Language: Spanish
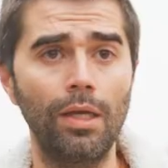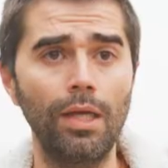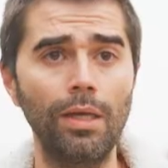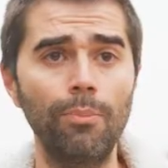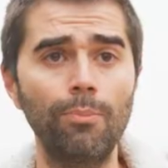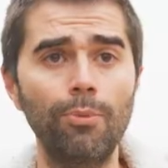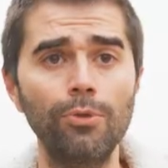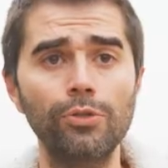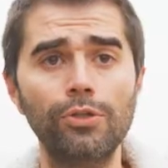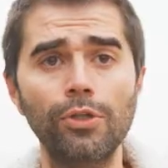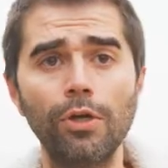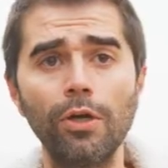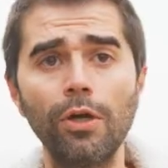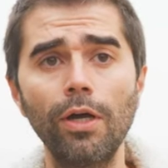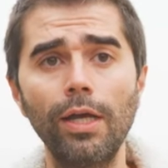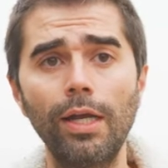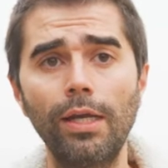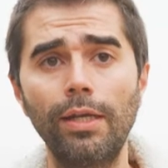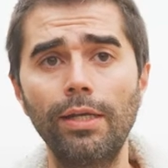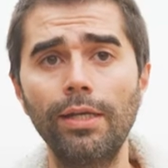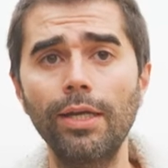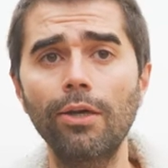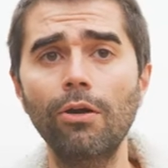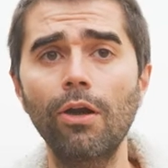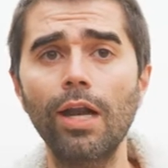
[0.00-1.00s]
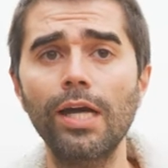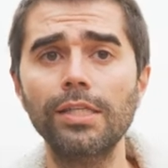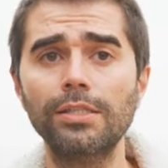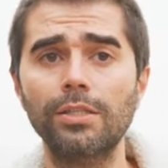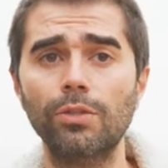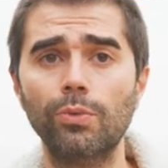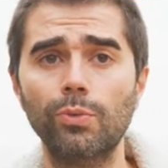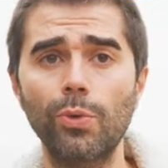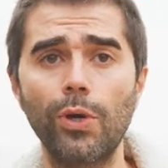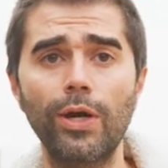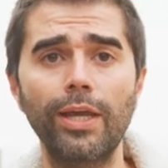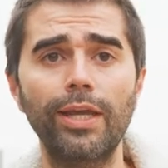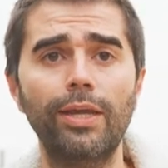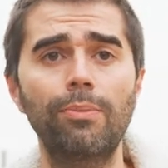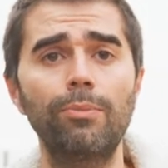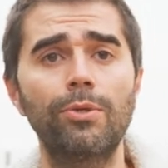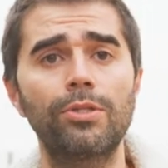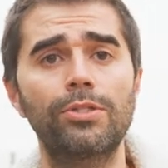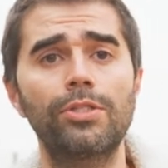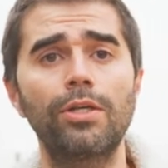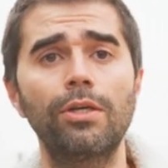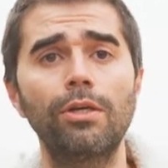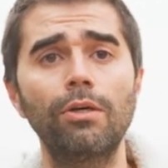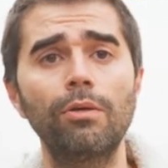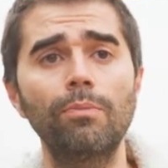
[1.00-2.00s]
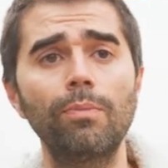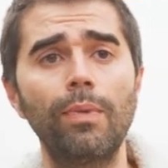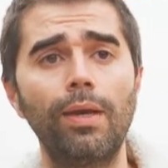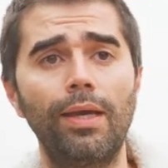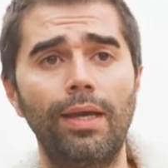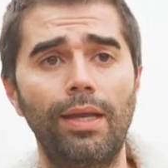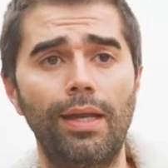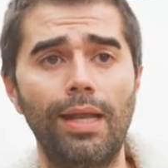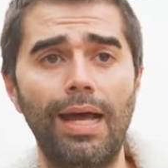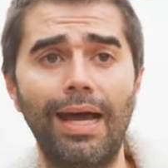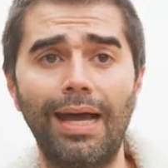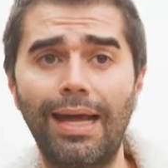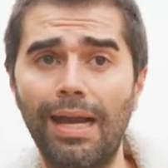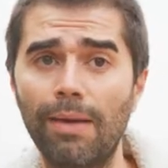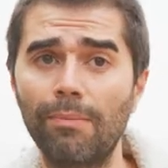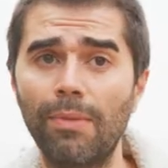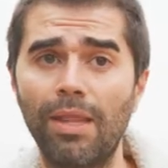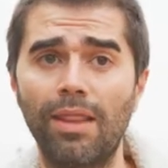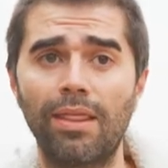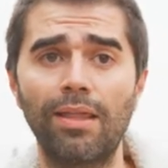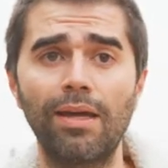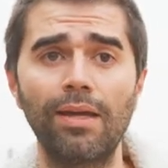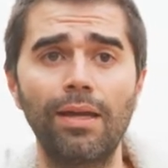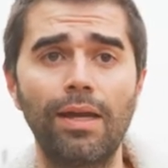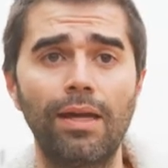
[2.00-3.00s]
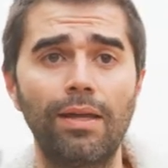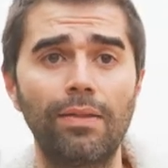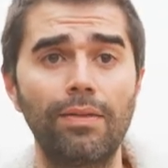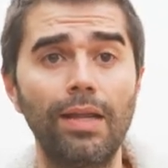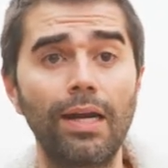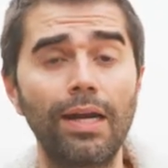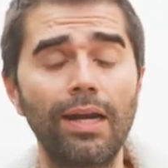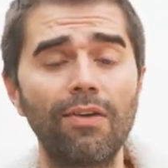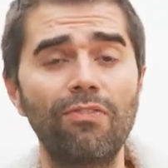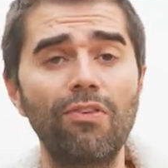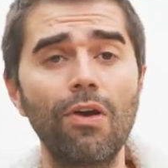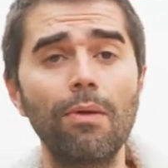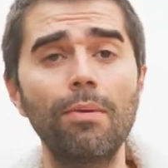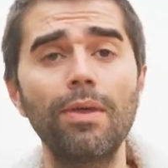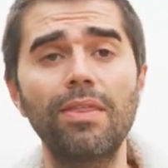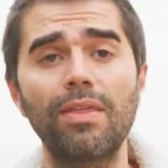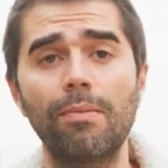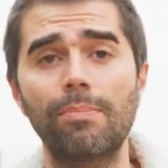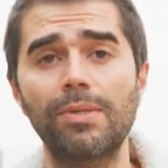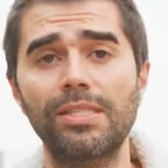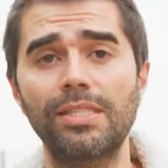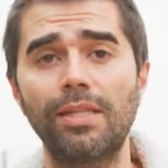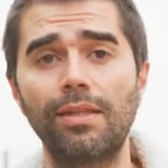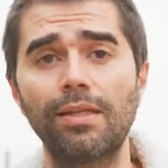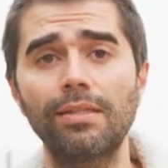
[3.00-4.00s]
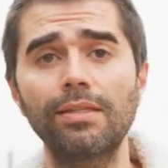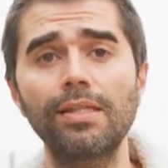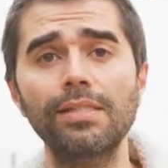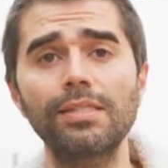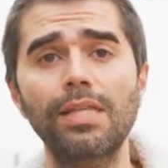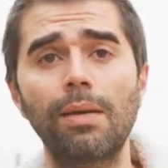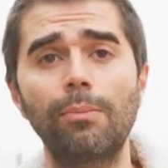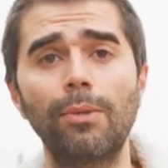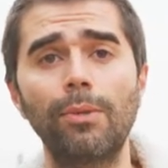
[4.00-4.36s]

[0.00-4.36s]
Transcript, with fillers: Impulsó el Nicholas Roerich Museum en la Gran Manzana, del que fue vicepresidenta hasta